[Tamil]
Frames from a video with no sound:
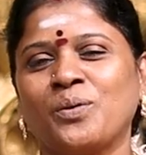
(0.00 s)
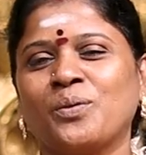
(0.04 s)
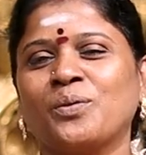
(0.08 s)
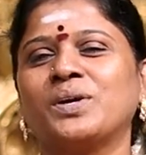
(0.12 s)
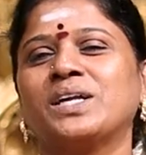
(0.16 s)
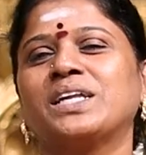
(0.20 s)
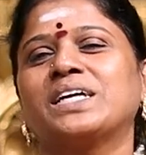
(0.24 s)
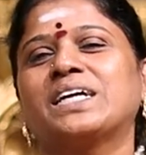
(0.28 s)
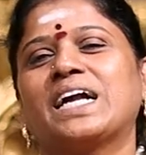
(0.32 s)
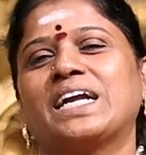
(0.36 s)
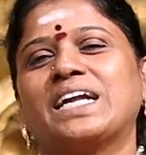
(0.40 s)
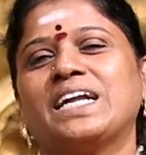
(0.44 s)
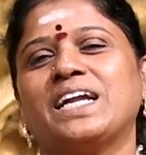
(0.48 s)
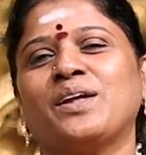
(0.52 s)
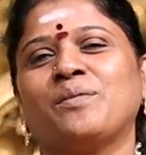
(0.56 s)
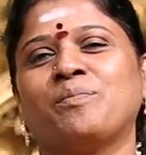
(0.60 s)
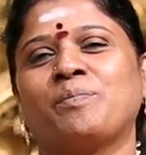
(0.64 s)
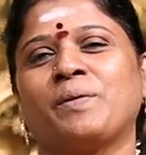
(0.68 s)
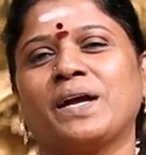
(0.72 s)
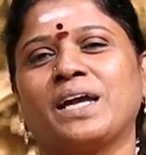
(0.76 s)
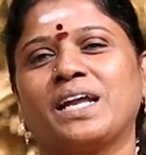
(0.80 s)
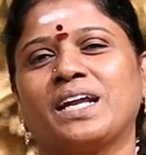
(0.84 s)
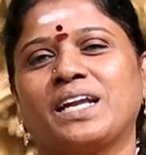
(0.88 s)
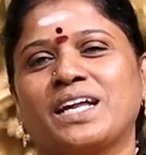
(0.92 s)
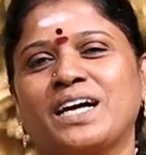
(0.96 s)
உங்களுக்கு
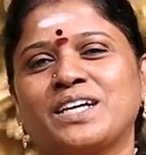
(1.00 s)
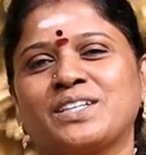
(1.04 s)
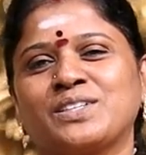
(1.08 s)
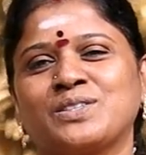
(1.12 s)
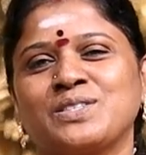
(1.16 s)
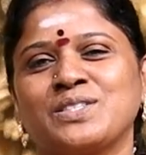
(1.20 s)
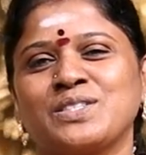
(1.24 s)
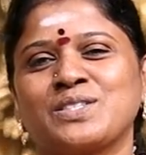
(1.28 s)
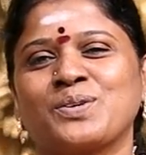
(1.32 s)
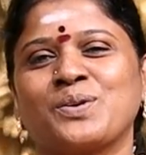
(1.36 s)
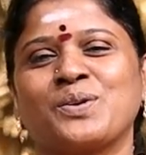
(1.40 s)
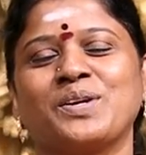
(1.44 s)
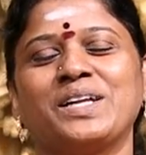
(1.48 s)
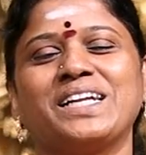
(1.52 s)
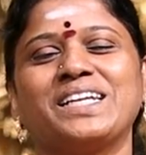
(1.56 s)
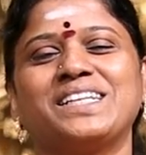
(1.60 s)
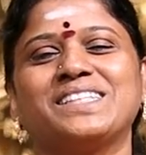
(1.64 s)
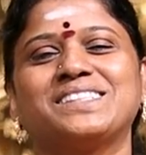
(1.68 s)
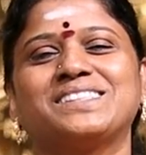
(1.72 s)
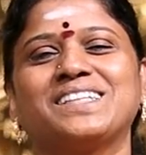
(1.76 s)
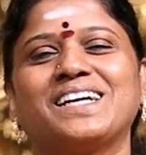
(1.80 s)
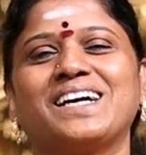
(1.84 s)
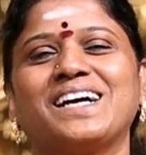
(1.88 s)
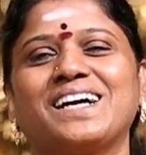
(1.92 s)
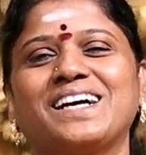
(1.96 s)
கண்டிப்பாக எல்லாருக்கும்
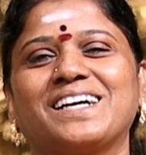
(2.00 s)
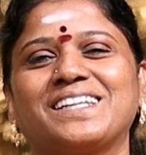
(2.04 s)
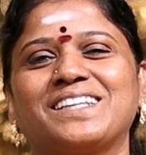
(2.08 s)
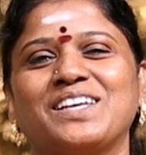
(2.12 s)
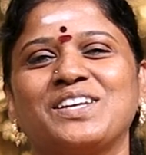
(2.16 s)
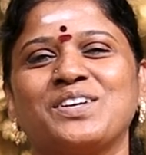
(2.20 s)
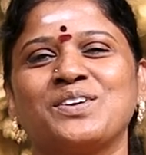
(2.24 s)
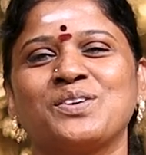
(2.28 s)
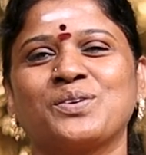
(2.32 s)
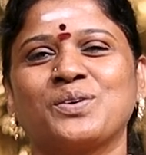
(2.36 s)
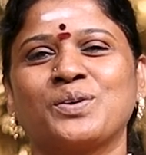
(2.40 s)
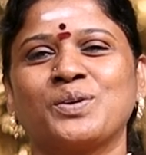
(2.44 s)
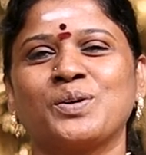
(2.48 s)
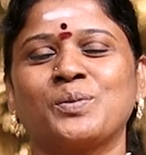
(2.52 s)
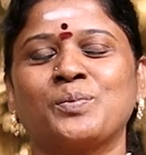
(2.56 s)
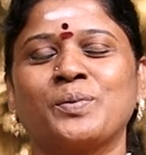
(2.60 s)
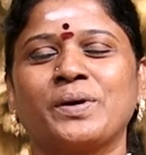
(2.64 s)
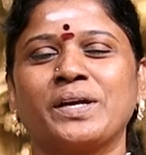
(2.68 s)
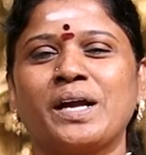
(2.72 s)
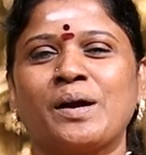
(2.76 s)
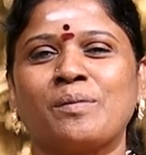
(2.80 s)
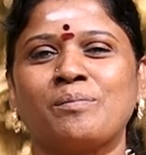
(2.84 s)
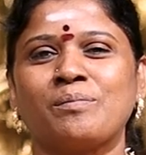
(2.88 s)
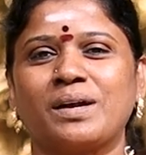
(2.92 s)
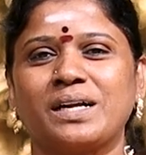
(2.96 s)
சொல்லிட்டு தான் அதையும் கொண்டு
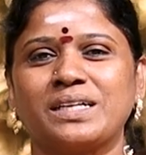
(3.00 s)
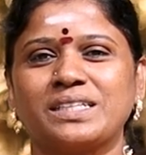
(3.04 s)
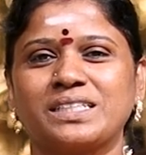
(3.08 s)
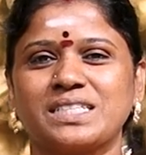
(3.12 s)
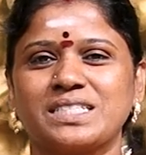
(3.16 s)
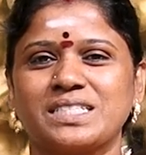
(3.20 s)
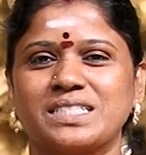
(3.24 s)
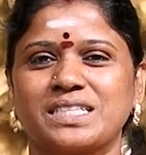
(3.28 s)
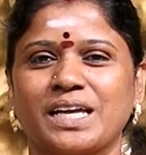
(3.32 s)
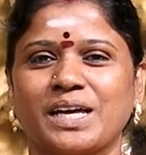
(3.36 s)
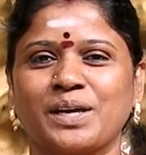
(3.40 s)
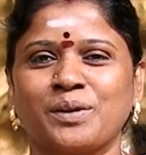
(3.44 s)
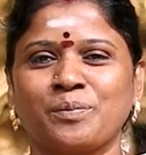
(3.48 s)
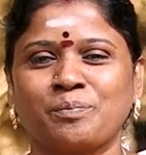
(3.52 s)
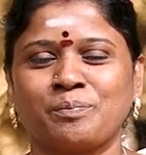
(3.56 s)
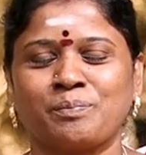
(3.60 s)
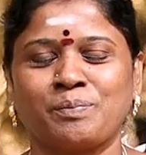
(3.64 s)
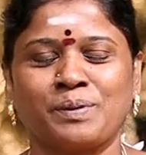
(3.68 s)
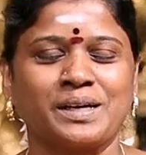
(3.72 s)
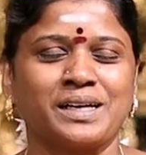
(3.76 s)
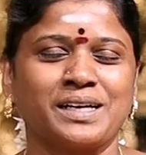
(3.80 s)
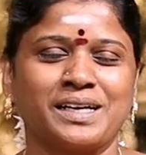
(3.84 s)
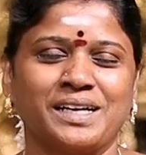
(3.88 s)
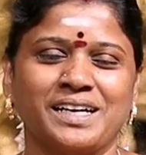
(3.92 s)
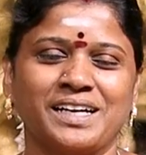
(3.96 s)
போய் அம்பாள்கிட்ட
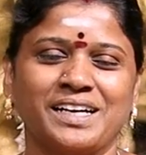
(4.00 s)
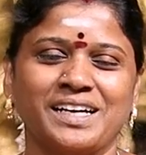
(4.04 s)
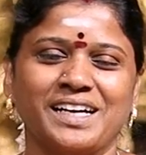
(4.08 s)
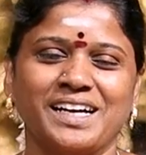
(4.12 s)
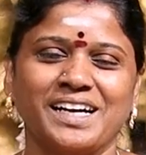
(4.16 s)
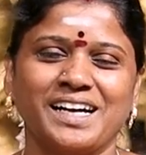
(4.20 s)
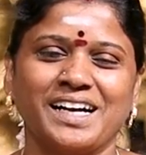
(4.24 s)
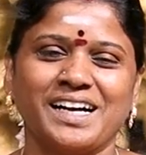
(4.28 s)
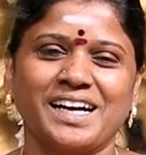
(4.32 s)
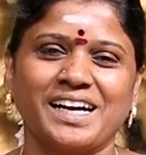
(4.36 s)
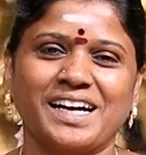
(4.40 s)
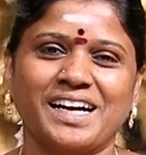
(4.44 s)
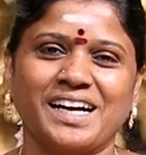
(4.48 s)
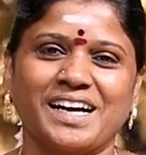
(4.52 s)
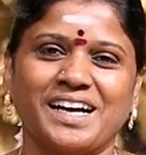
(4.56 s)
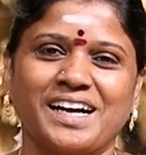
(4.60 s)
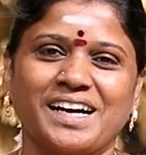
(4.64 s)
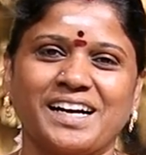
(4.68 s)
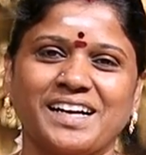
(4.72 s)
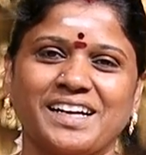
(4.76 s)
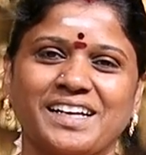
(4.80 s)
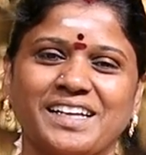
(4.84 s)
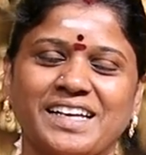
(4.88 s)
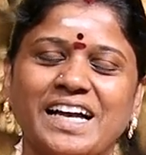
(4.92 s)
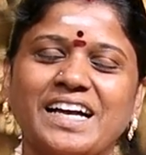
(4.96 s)
சேர்ப்பேன்
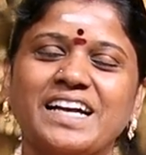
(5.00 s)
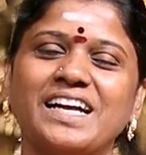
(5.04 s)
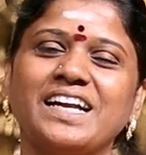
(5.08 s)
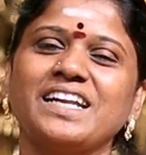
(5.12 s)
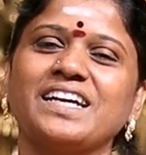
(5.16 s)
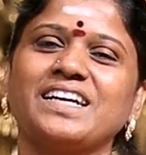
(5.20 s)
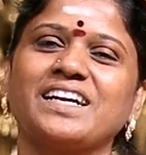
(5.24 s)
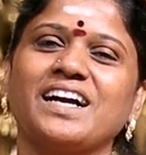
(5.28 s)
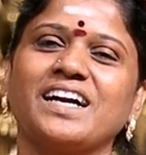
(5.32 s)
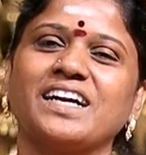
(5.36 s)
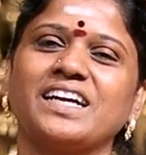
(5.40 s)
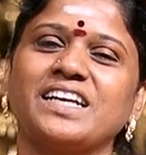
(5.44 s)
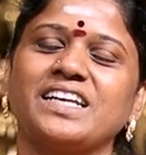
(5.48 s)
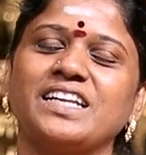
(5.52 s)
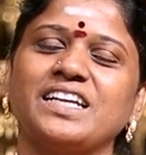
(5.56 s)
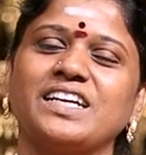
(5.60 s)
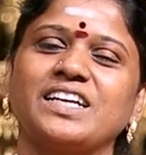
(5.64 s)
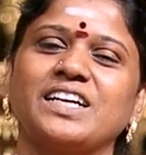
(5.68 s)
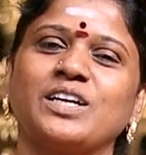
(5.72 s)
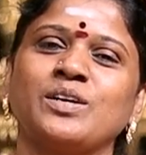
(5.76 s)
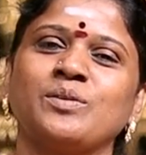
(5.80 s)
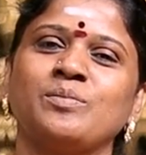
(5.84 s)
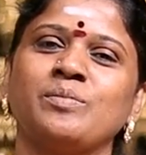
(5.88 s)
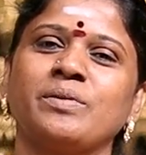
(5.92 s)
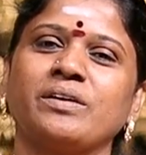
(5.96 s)
எங்களுக்காக
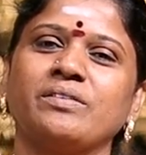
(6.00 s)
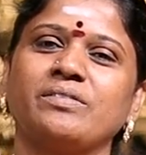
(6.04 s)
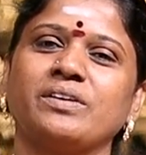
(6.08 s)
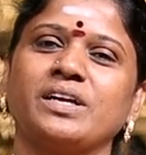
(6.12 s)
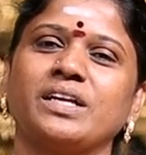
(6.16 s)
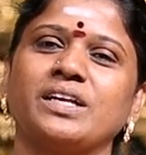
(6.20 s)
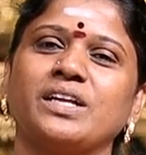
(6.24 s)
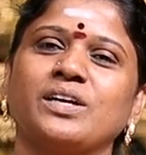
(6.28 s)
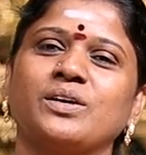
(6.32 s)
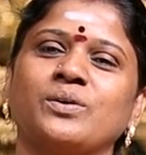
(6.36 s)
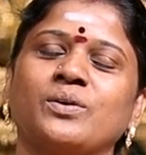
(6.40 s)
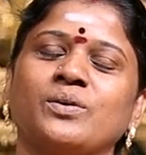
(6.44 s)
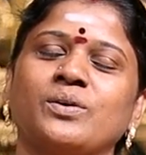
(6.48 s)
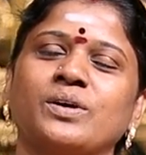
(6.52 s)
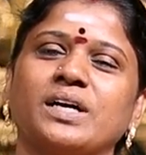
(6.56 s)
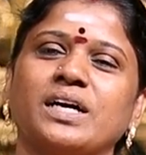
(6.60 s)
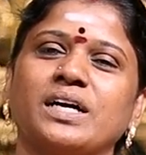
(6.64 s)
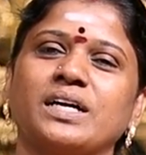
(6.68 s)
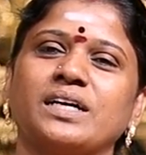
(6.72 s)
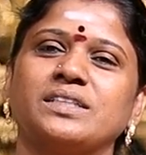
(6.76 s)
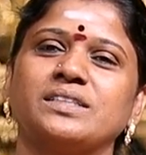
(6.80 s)
நீங்களுமே வேண்டிக்கோங்க